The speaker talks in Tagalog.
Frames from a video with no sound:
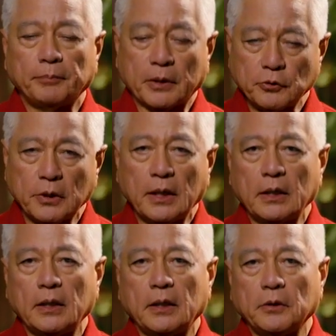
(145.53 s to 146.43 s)
personal,
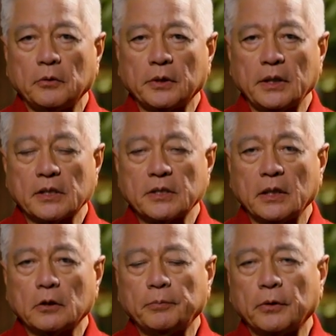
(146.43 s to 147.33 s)
uh, yung real
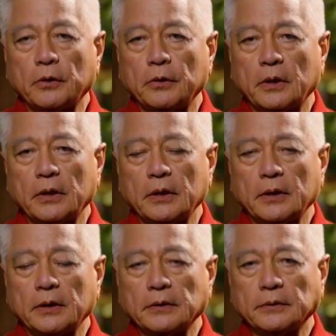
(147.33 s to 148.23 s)
estate ko po,
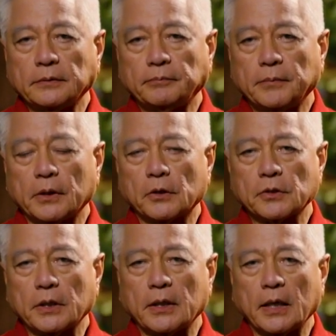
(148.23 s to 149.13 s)
uh,
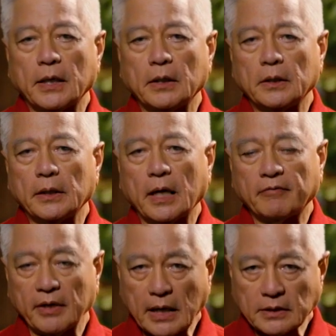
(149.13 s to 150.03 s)
because uh, I
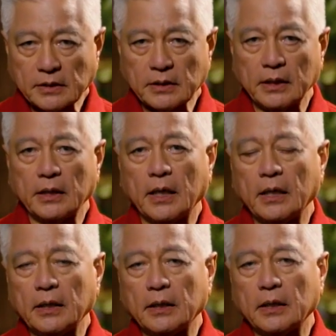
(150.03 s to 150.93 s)
have lots in
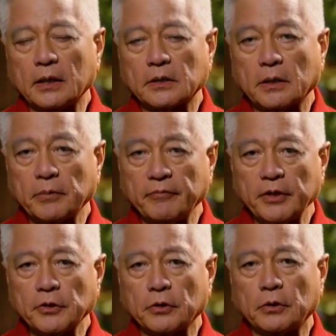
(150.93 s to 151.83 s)
a uh,
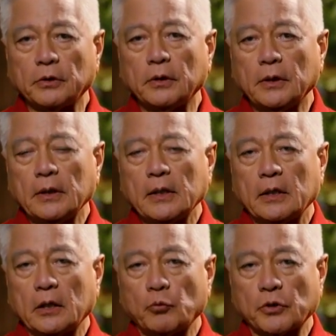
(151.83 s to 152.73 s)
subdivision
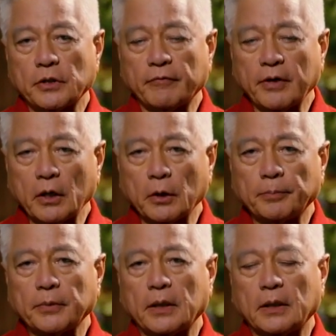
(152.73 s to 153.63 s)
that was
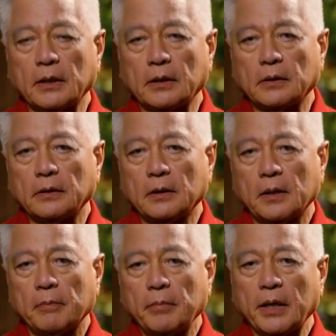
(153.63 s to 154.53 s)
developed uh,
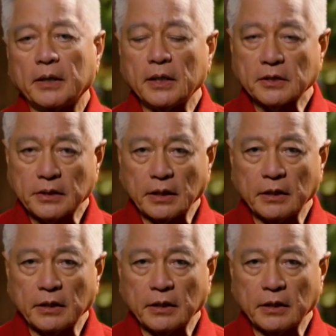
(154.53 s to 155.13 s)
by a real estate